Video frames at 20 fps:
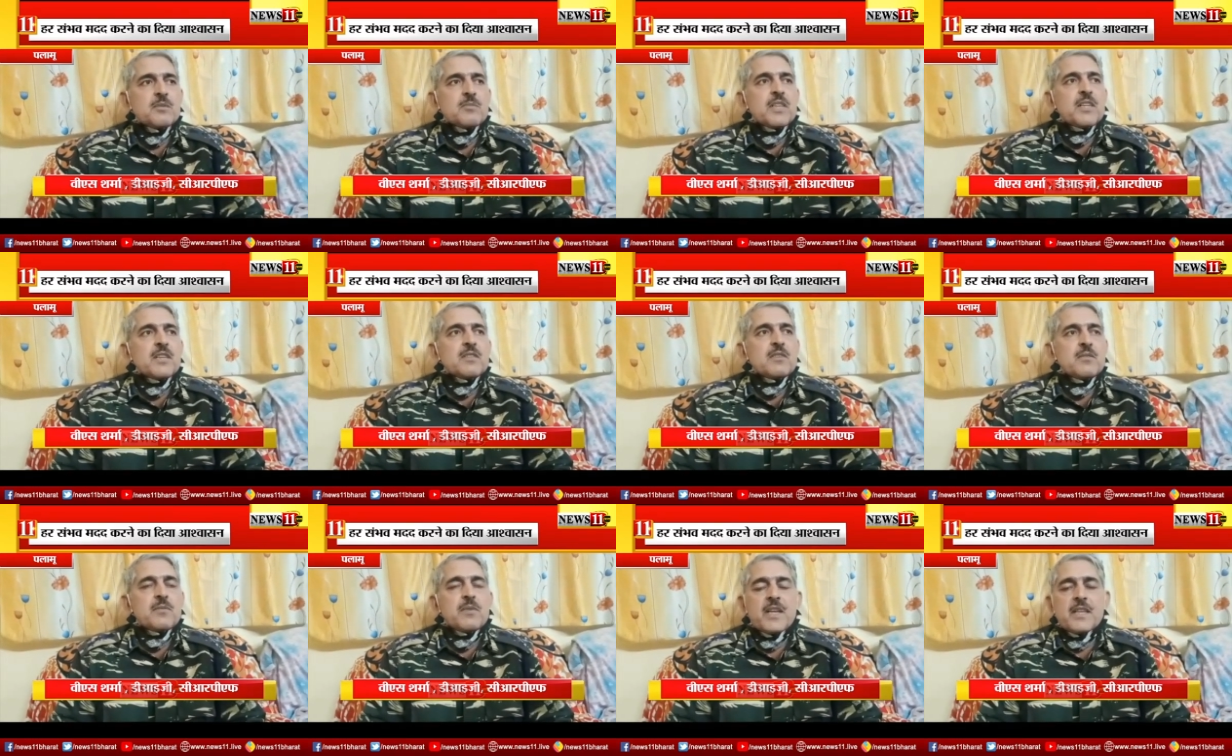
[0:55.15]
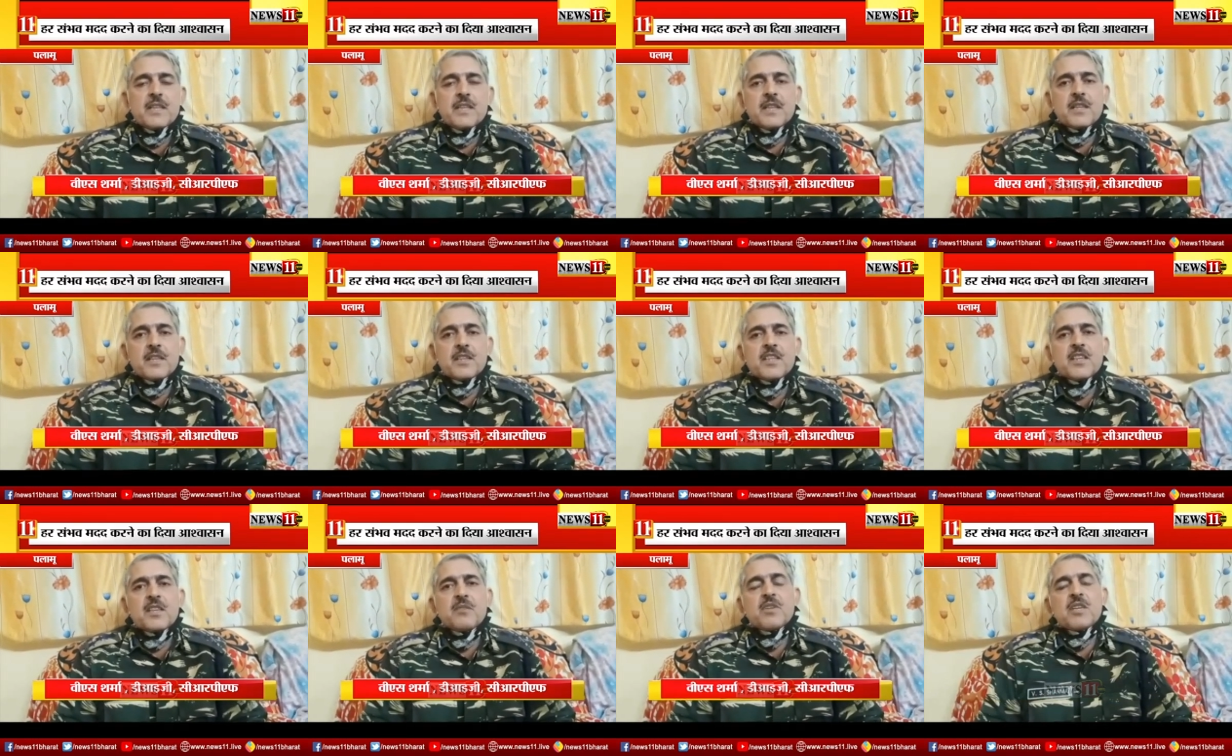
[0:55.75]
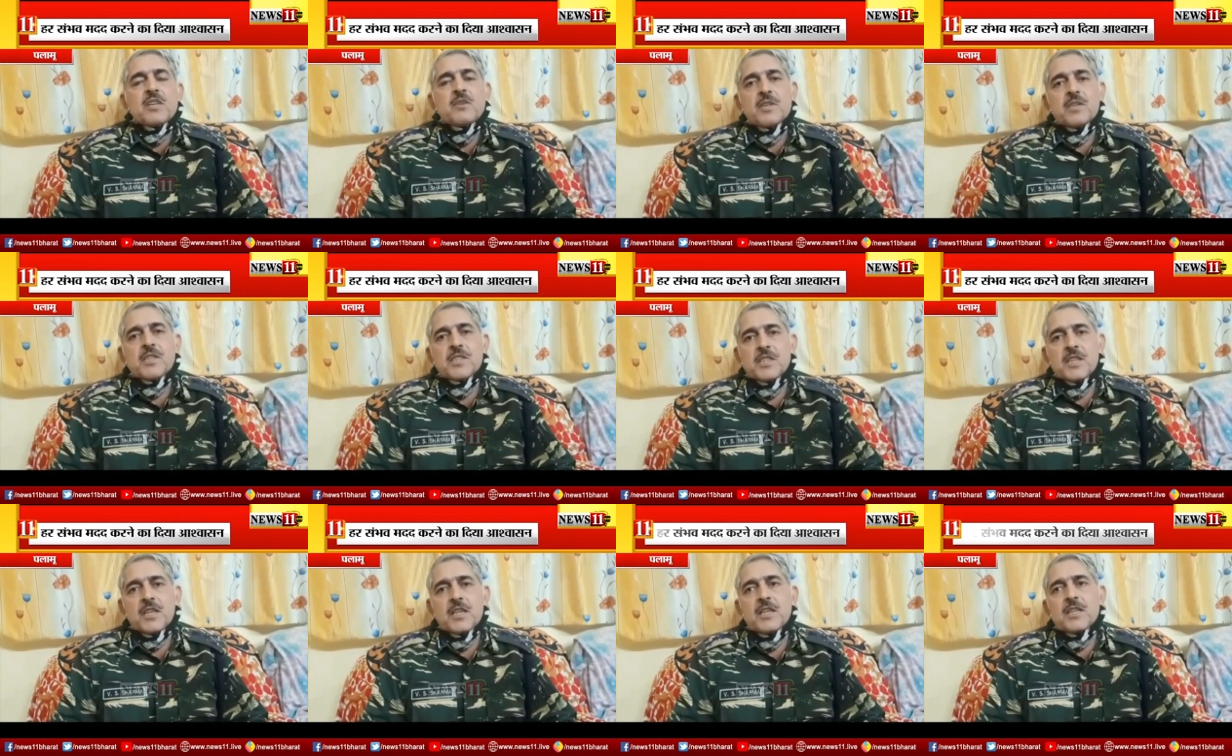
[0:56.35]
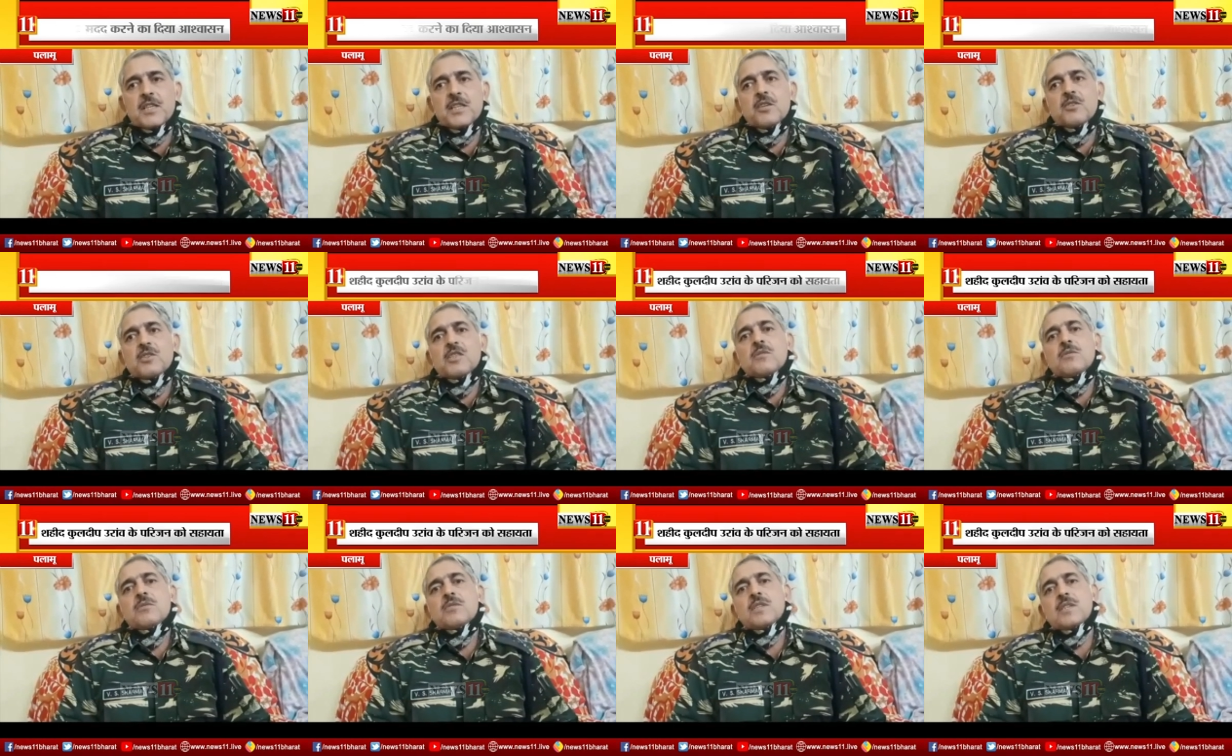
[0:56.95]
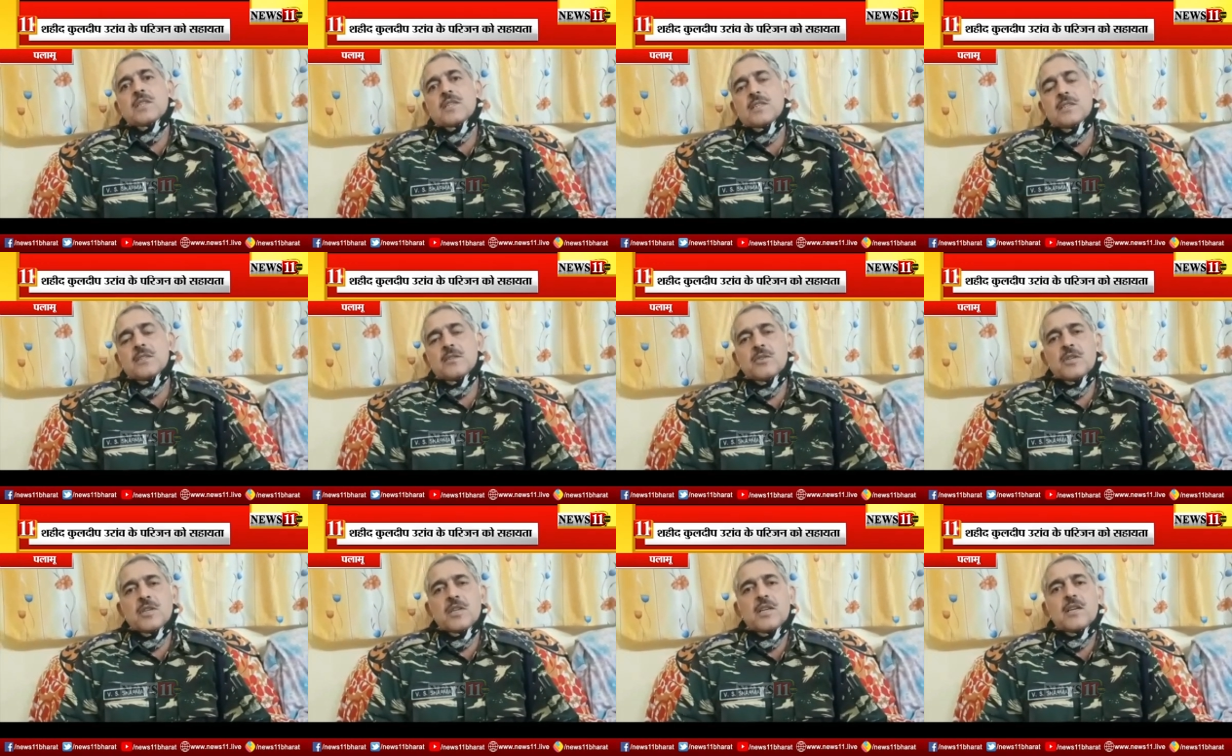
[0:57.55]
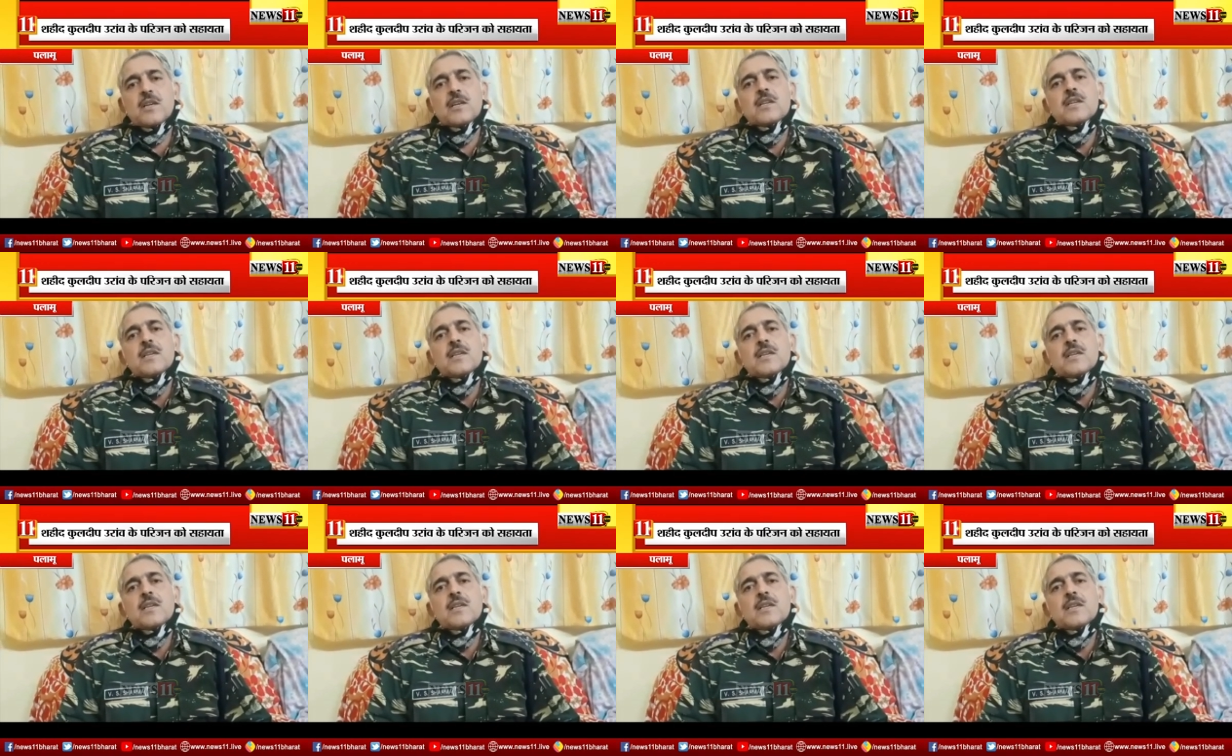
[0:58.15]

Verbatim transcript: मैडम अप्लाई करते हैं कि मेरे बच्चे के लिए जब तक उनका